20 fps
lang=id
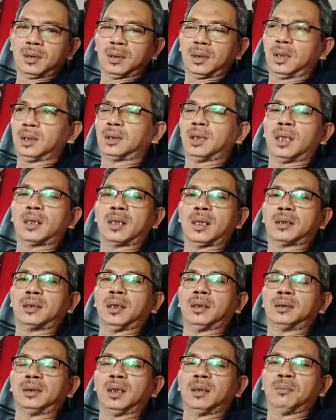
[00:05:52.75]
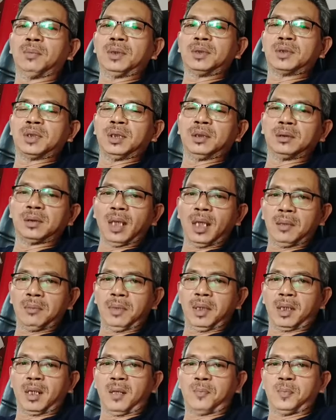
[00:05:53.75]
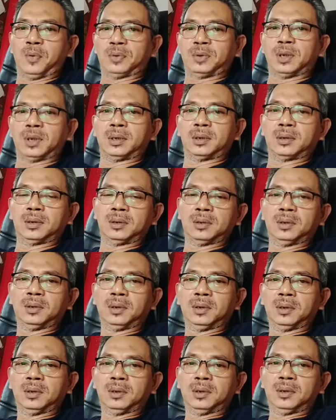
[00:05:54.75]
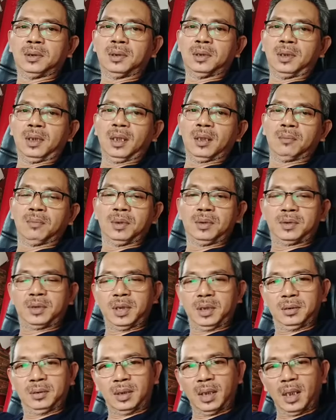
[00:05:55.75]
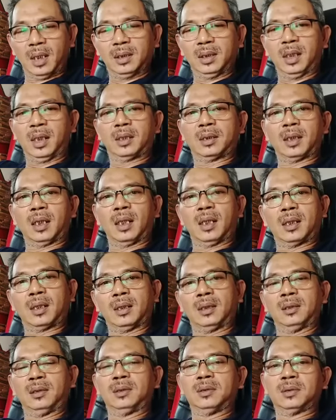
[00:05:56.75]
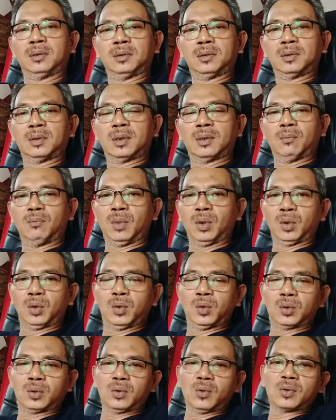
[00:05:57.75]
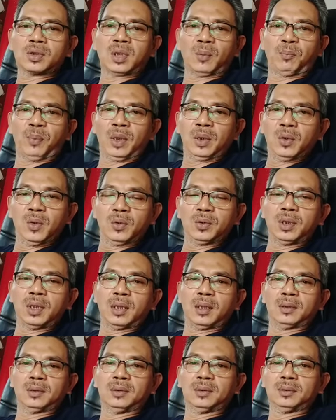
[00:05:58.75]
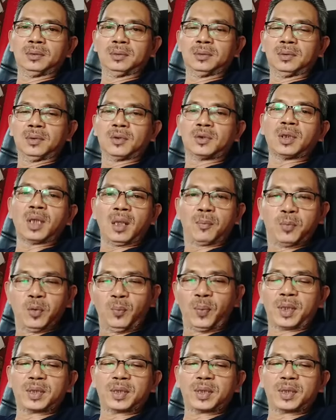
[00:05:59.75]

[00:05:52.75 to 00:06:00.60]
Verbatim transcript: Kita rakyat yang mencintai merah putih, yang mencintai NKRI, mendukung sepenuhnya Seribu